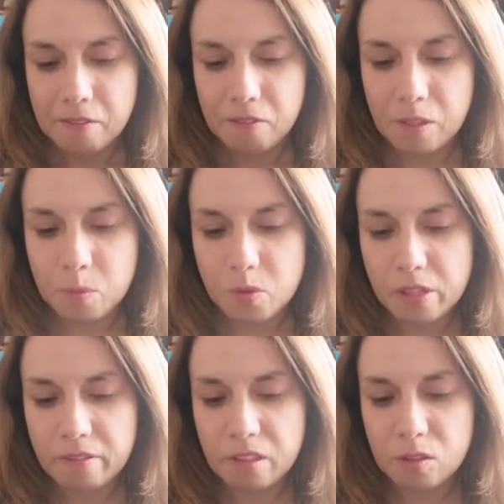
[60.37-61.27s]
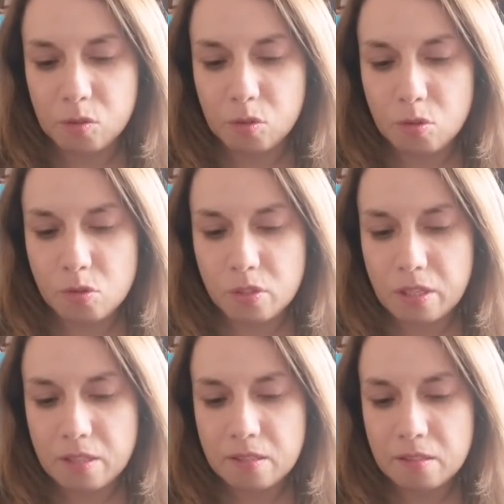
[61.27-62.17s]
Vamos a ver
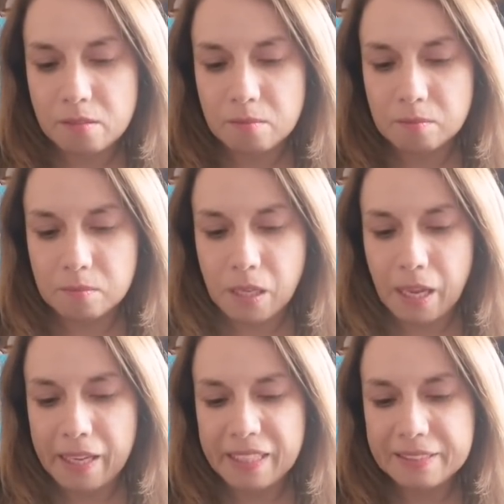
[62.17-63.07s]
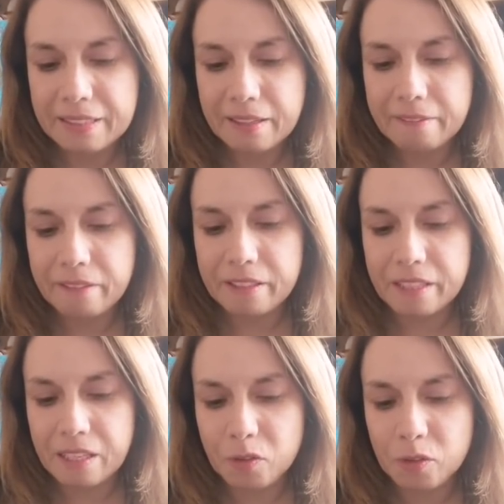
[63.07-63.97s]
entonces a qué se
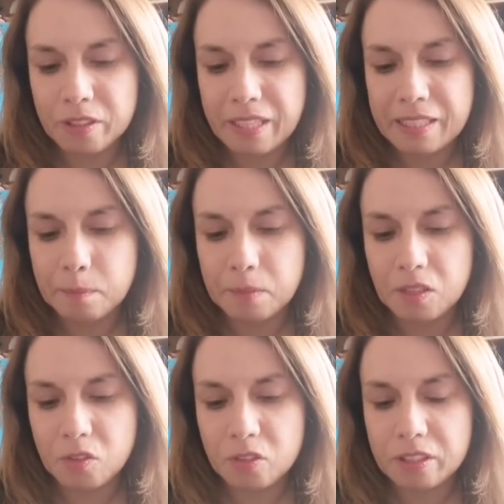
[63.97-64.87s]
referirá con enemigo